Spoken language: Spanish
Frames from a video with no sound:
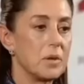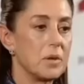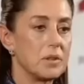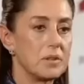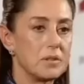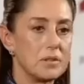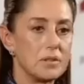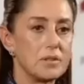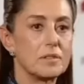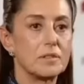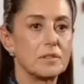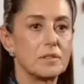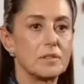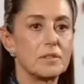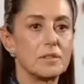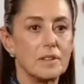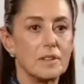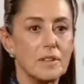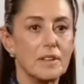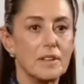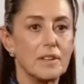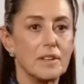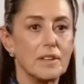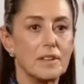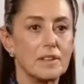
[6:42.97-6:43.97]
pues
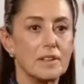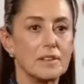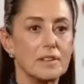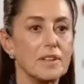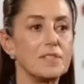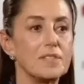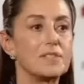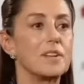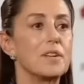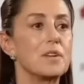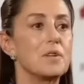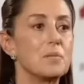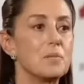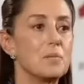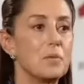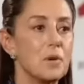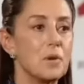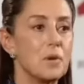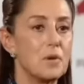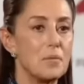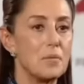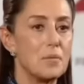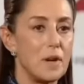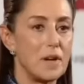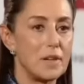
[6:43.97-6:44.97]
eh, decir un
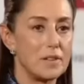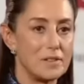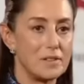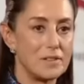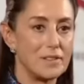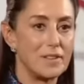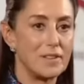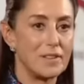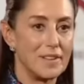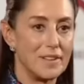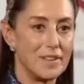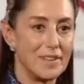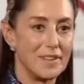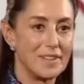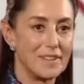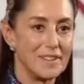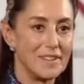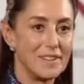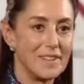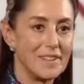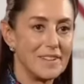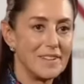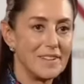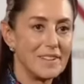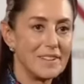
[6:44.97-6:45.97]
poco más de,
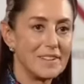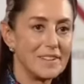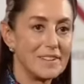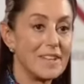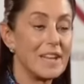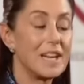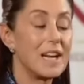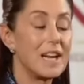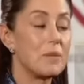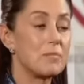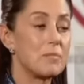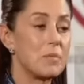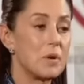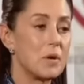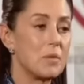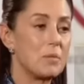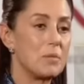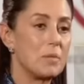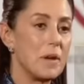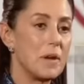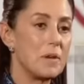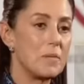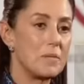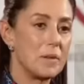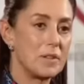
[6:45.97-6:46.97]
la
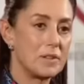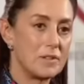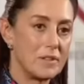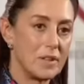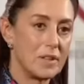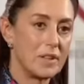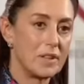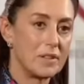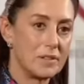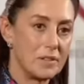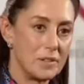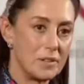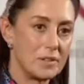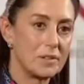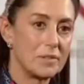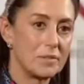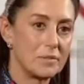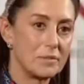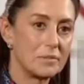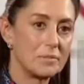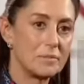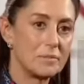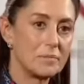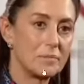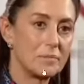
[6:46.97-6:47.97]
propia investigación.